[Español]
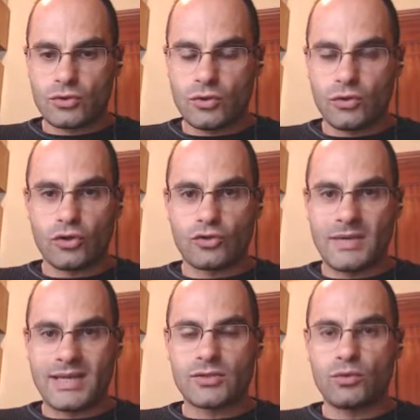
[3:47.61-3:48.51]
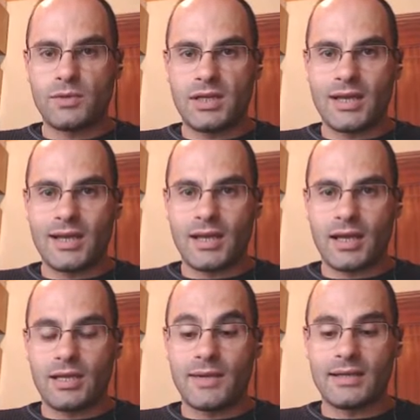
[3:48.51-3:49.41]
Con dos más subiría a
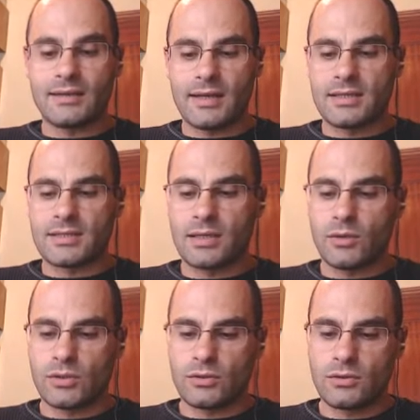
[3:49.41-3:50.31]
nivel 3 el sabueso.